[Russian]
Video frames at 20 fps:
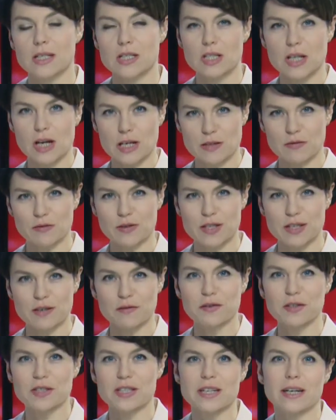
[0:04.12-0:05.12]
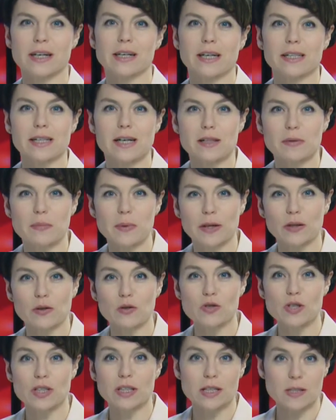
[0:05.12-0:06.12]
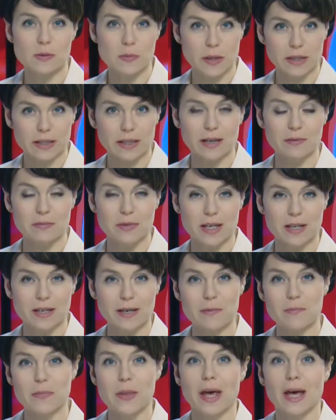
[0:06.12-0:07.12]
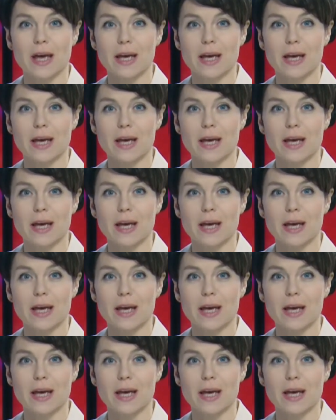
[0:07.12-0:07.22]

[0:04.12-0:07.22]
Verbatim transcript: Здравствуйте. Эфир телеканала продолжит экспертное мнение.